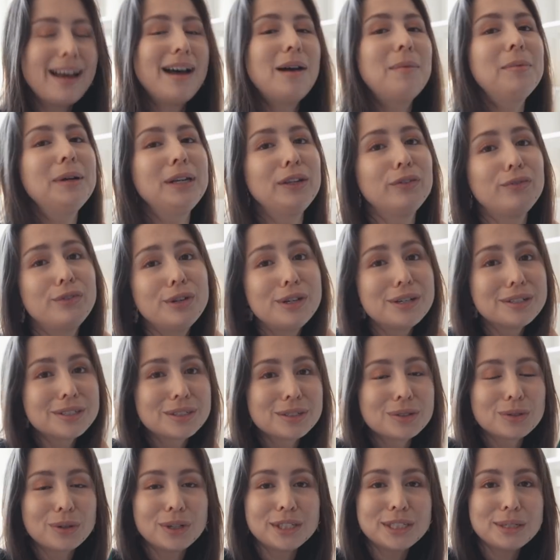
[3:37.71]
aber ich finde, es
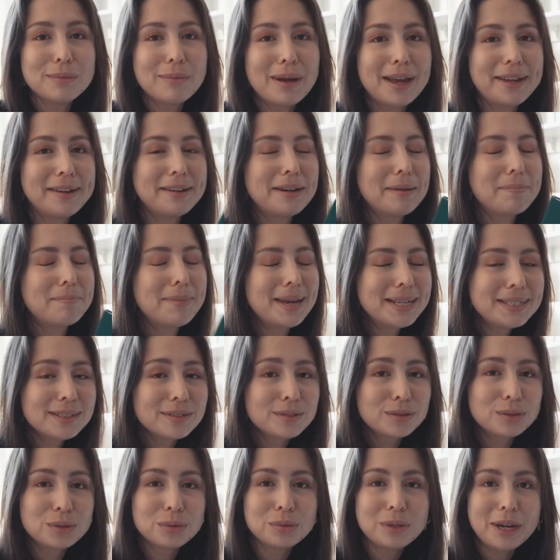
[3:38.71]
ist trotzdem einer der
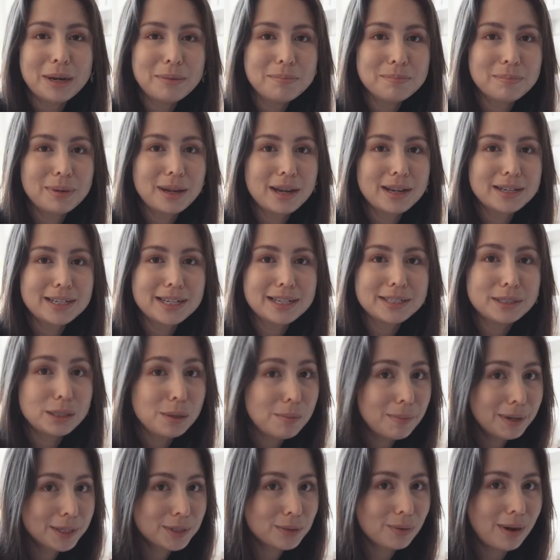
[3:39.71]
besten Studentenplaner, die
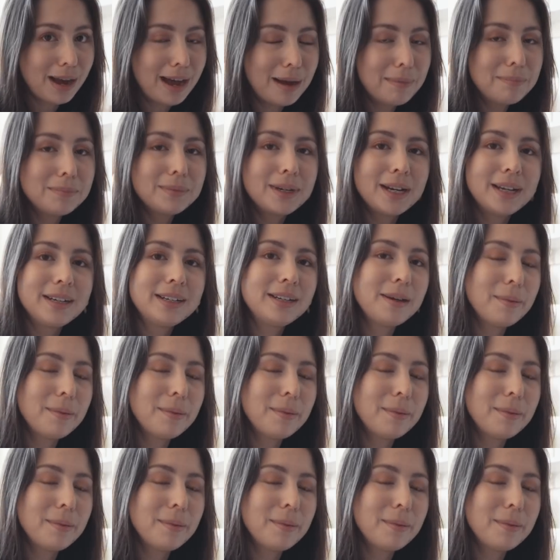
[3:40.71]
man so haben kann.